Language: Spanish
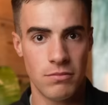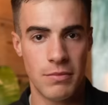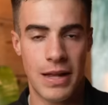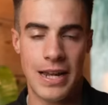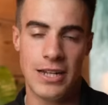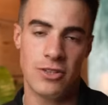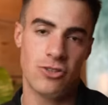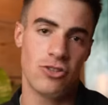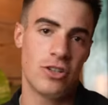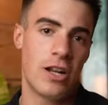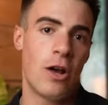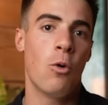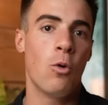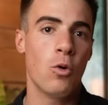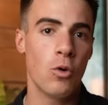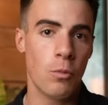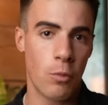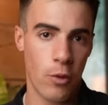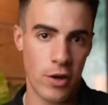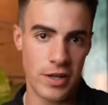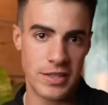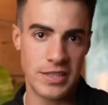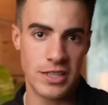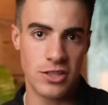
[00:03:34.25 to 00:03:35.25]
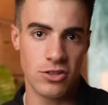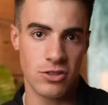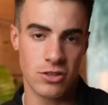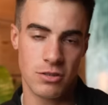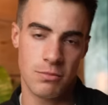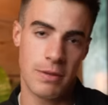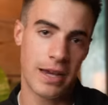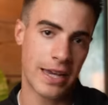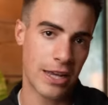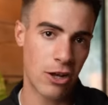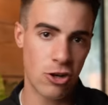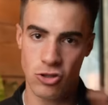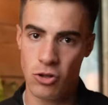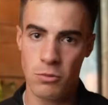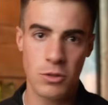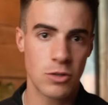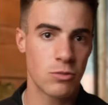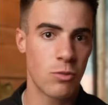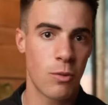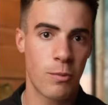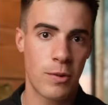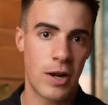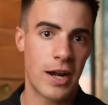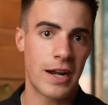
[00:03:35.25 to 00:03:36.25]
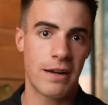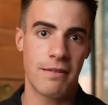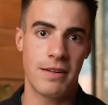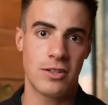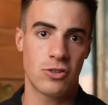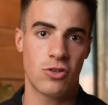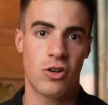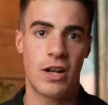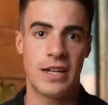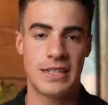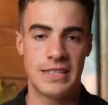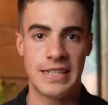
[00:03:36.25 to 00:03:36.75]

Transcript: ¿Vale? Esto era un grupo de chicos. Imaginaos lo mismo, pero al revés con las